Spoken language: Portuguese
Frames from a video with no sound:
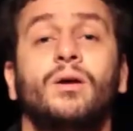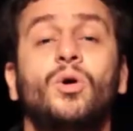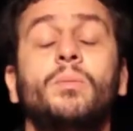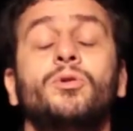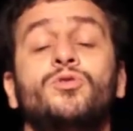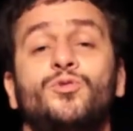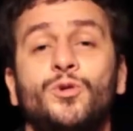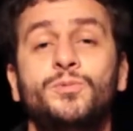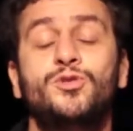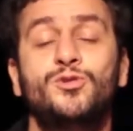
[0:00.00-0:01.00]
Como nos
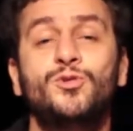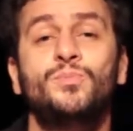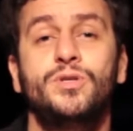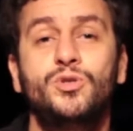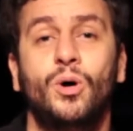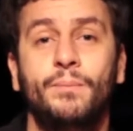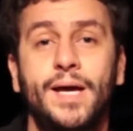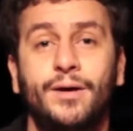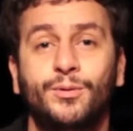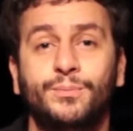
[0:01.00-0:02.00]
filmes de zumbi de
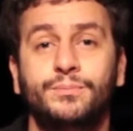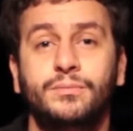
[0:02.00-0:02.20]
Romero,